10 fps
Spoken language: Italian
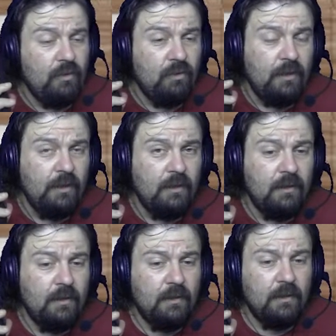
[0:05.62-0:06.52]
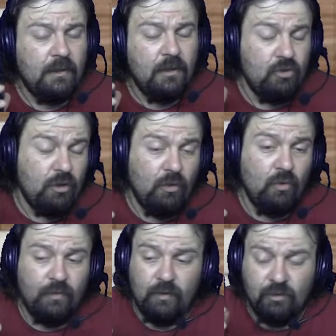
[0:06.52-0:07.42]
non è... C'ho la
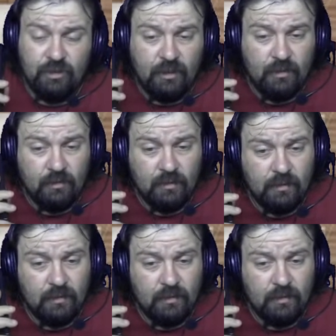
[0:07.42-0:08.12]
cuffia, lo sento.